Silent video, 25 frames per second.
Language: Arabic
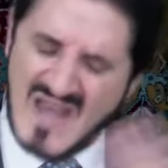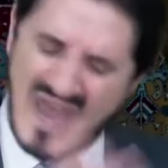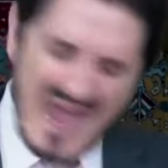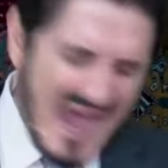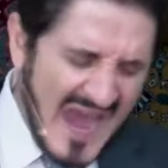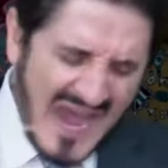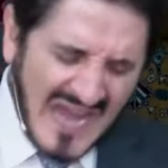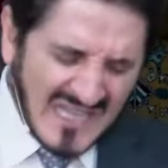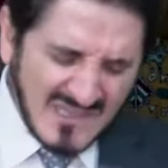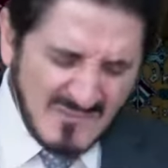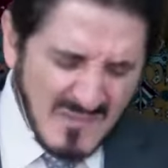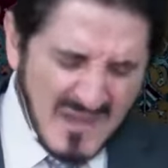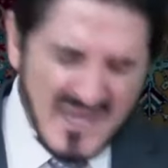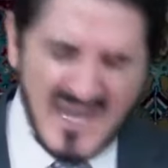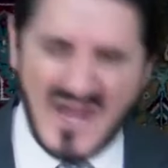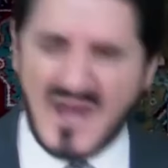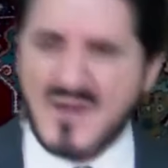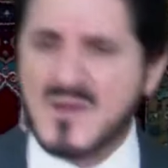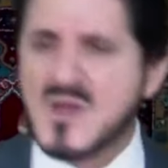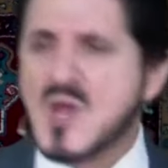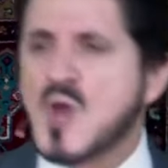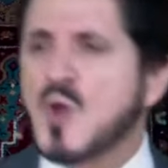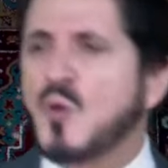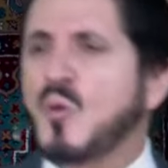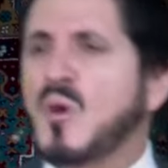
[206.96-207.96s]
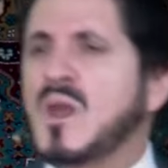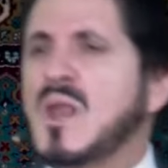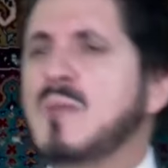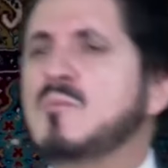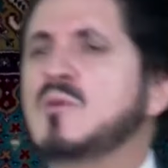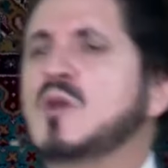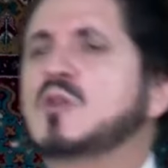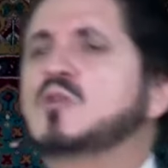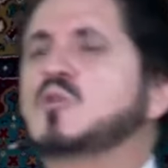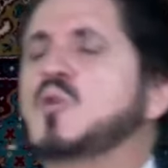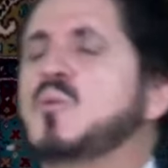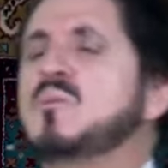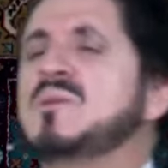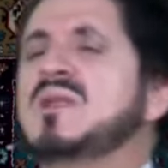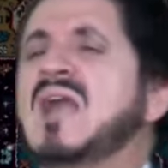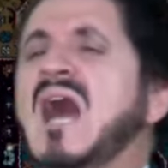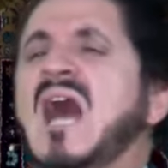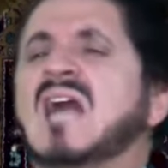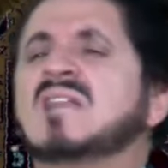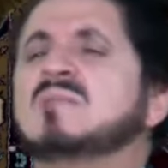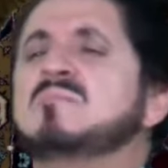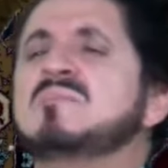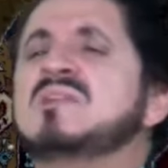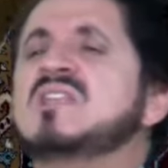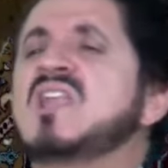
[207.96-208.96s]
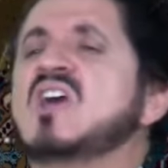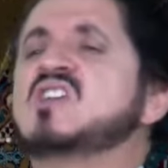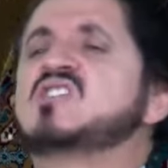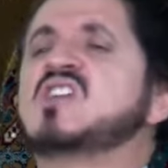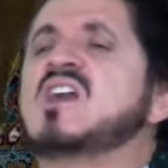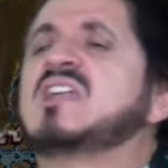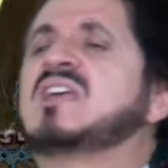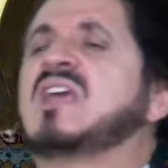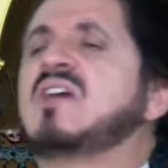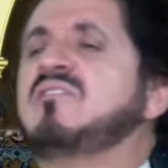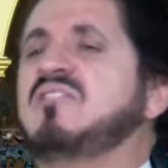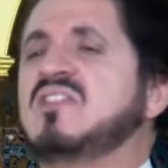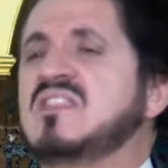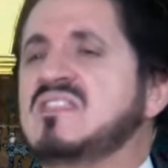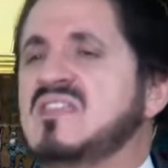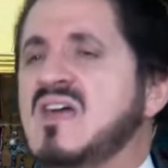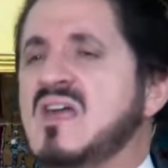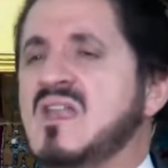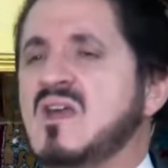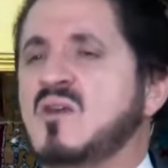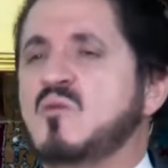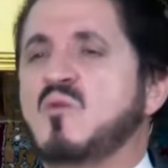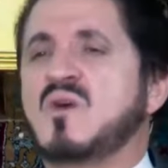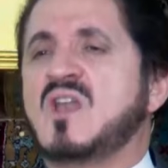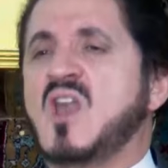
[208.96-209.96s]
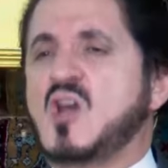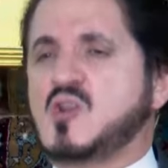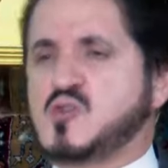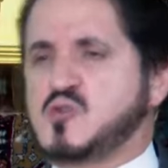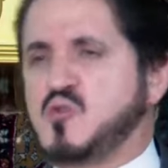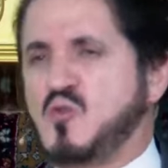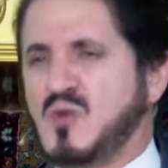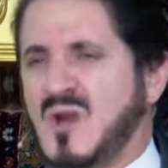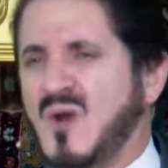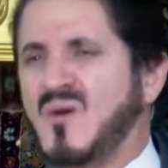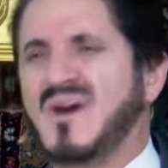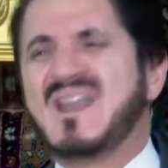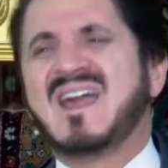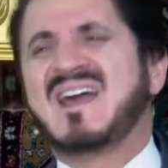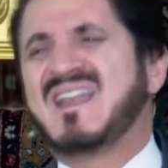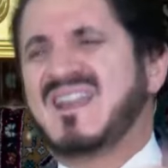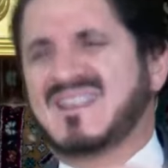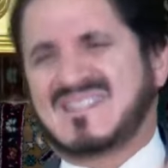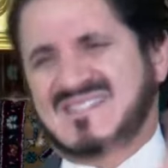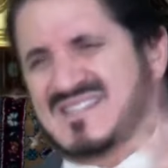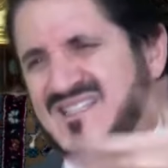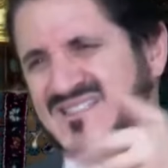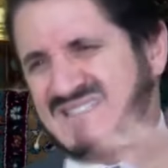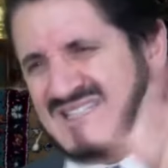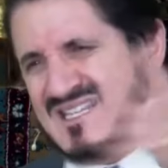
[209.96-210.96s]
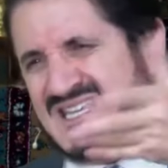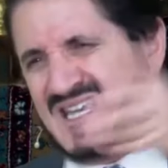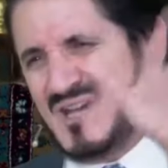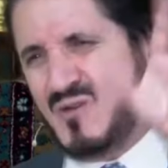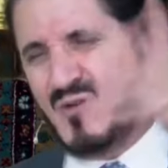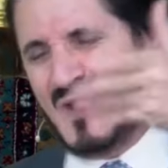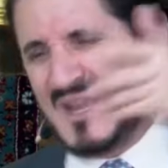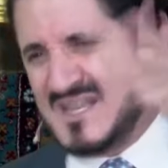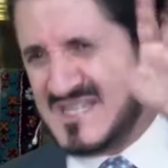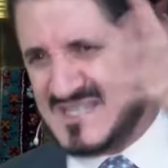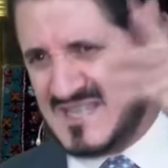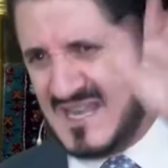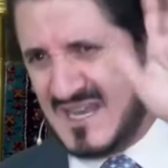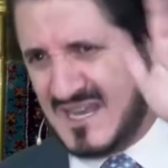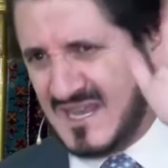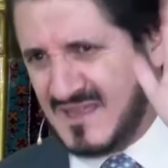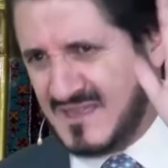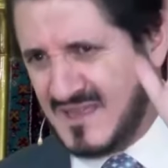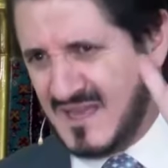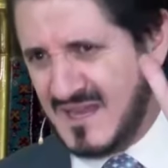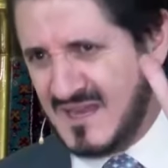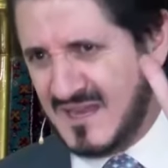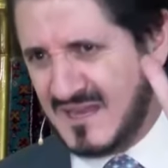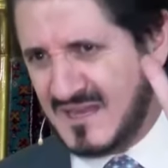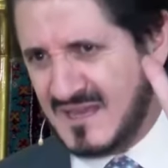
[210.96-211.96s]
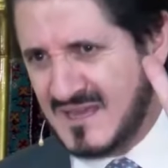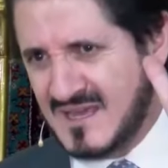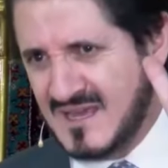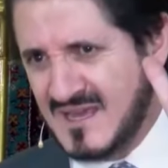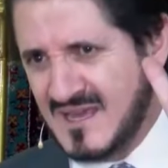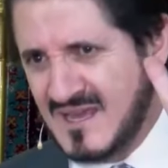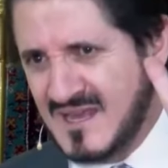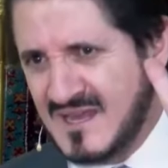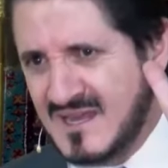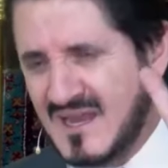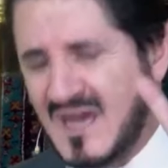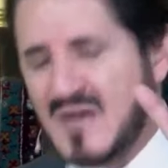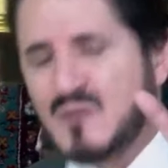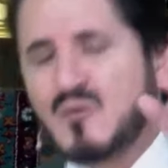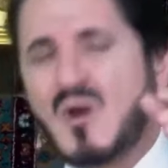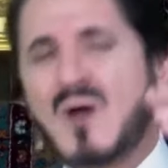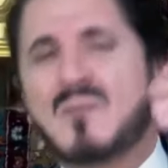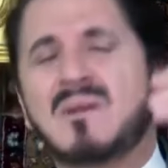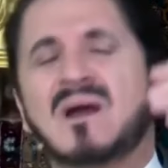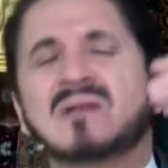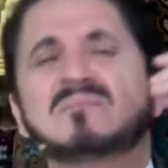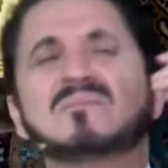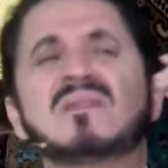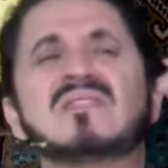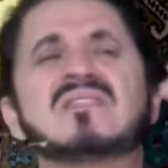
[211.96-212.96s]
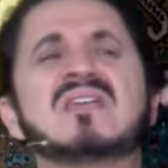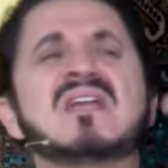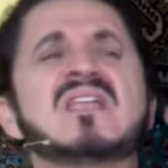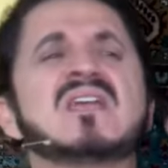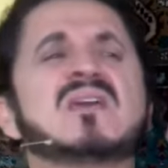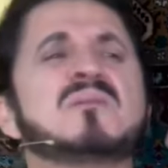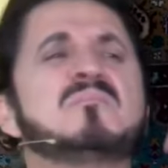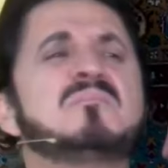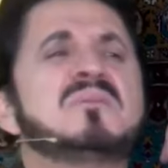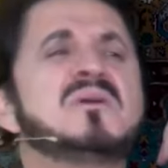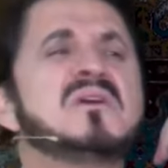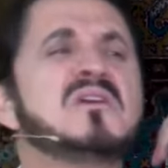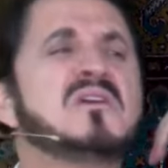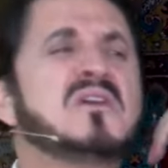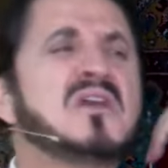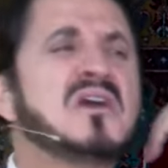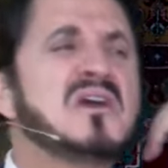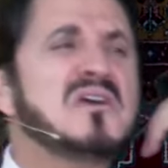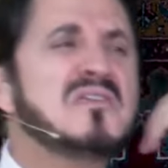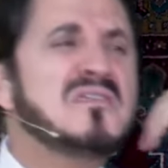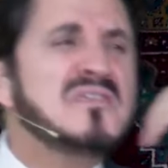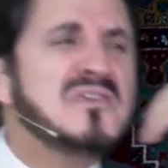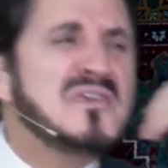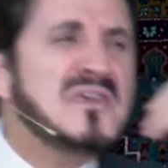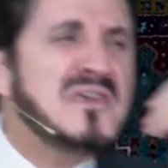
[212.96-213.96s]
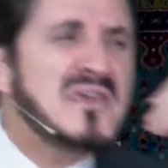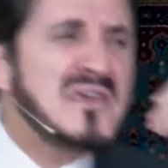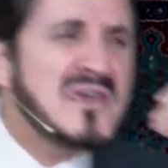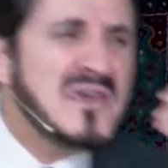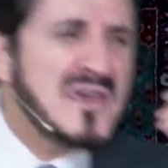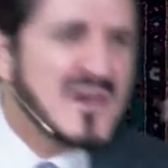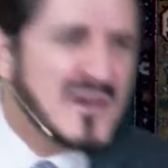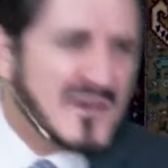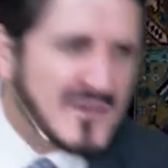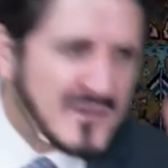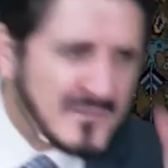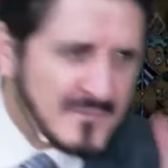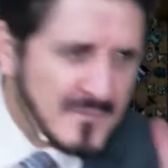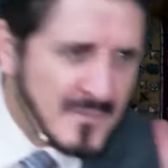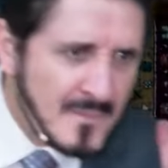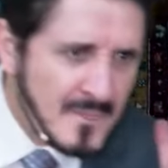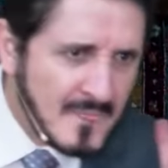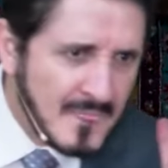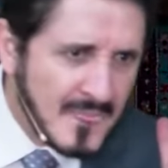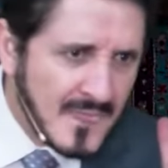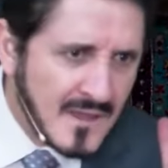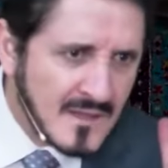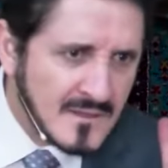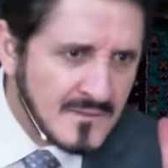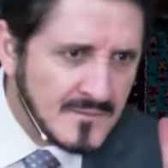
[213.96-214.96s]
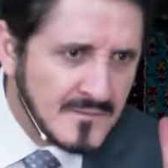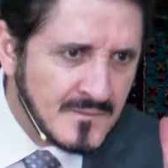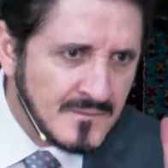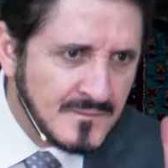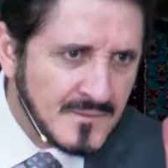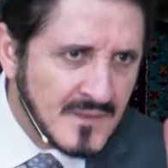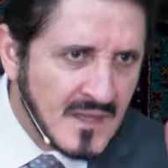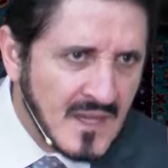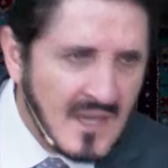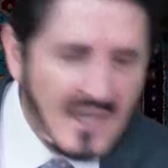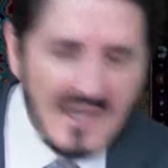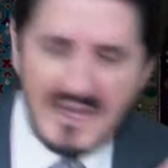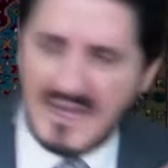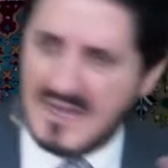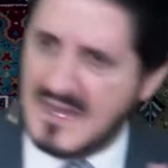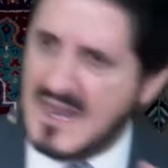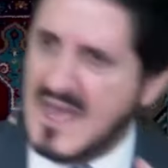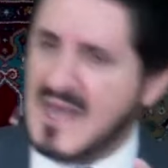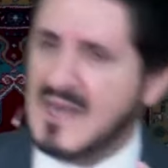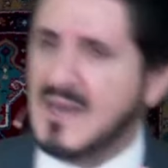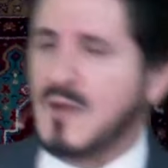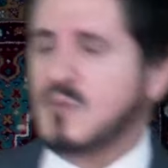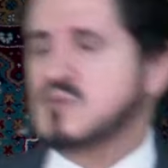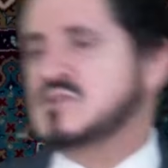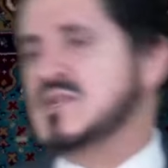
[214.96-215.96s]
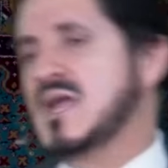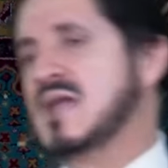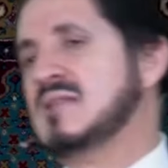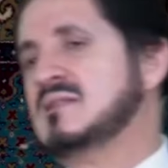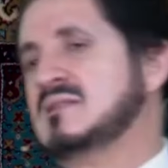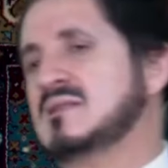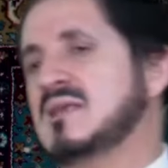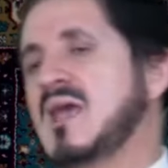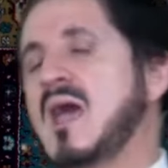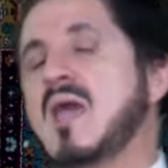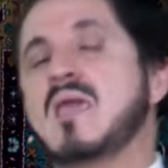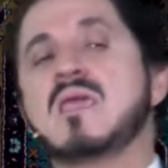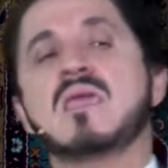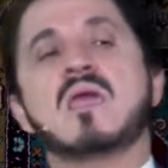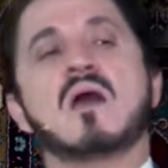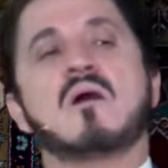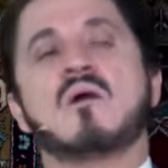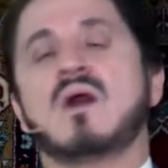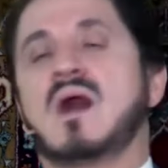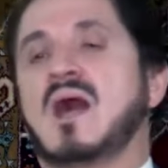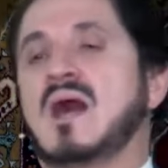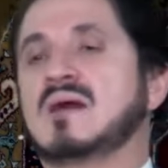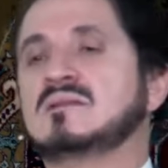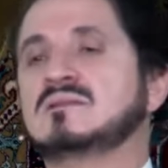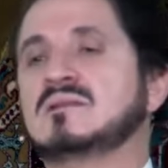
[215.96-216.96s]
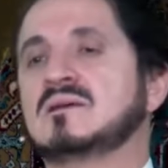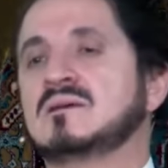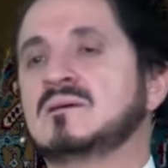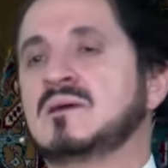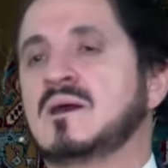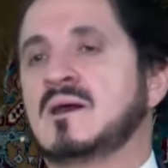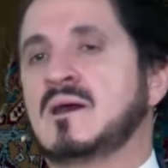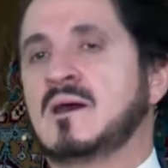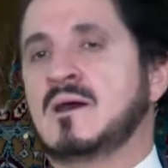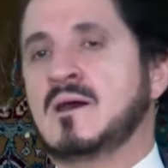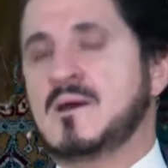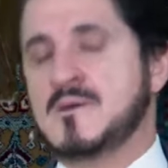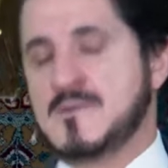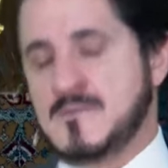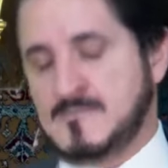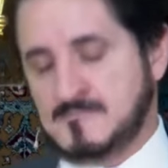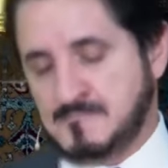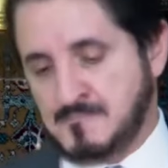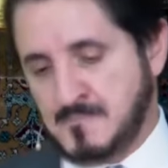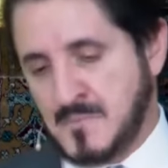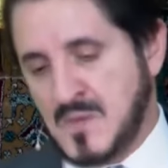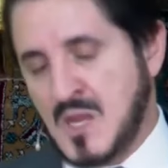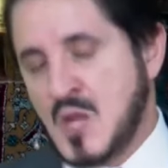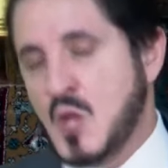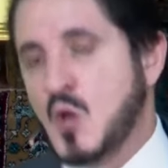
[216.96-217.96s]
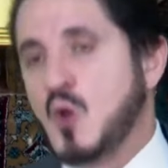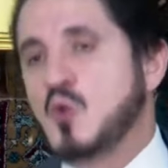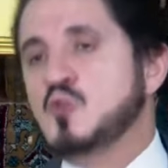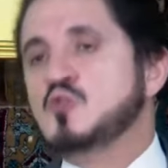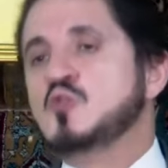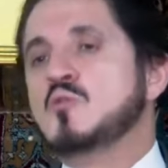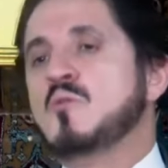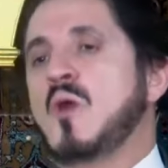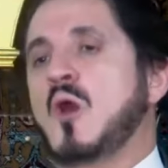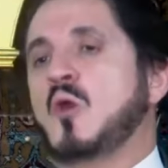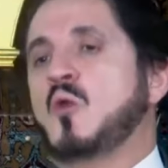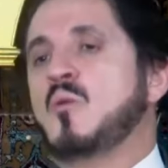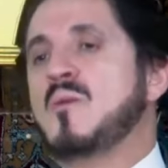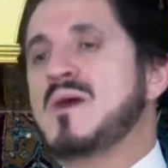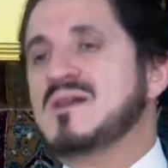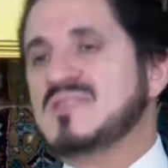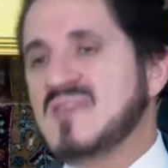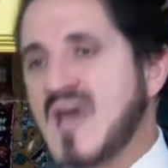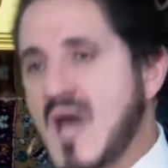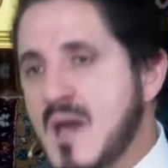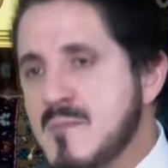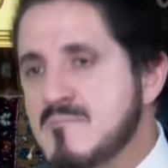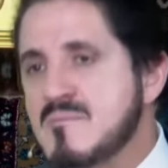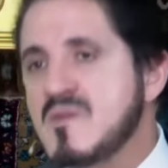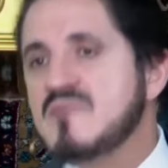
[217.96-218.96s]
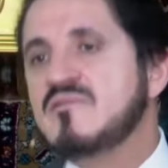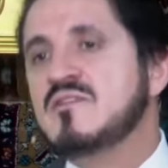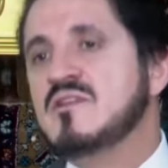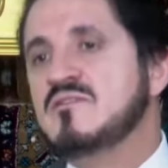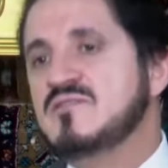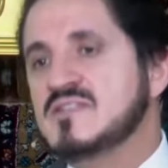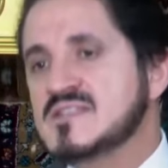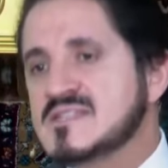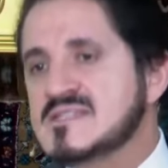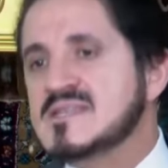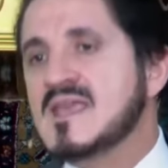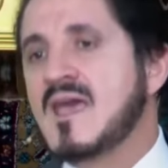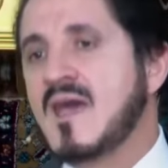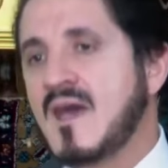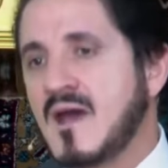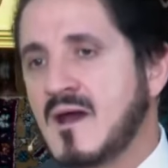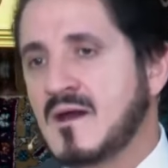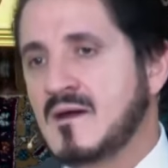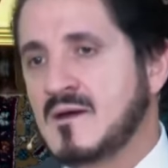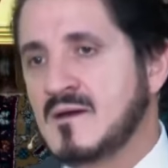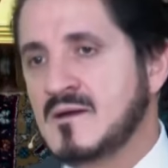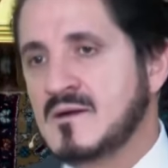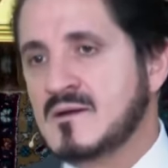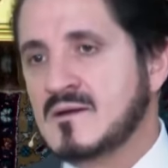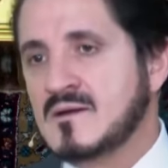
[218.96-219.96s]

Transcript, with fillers: لا احد منا ولم يطلب من احد منا شركه في ذلك ولا شورى ولا نستطيع ولسنا كذلك نحن ابعد من ذلك بكثير الان لو سالت اي واحد ها عنده معلومات عامه في الفيزياء